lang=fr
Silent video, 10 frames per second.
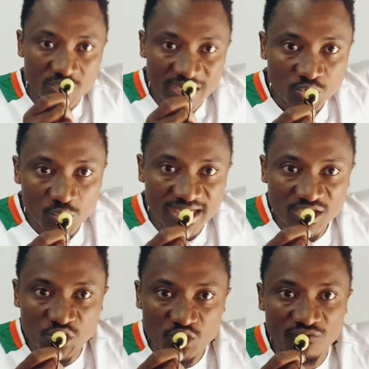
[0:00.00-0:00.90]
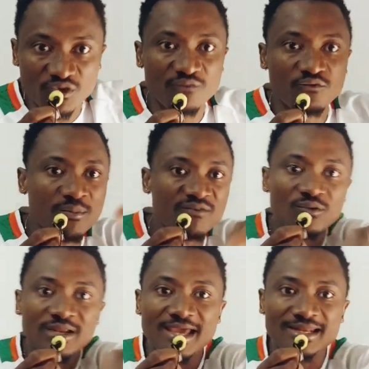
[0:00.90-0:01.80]
Les soldats qui sont venus, faut, mais il faut
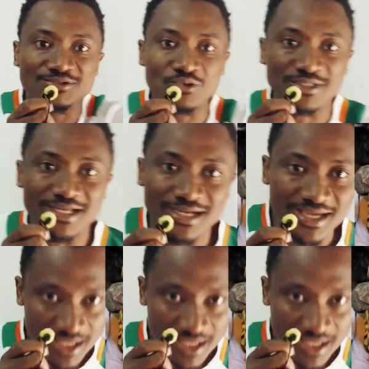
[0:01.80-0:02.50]
réagir les soldats là.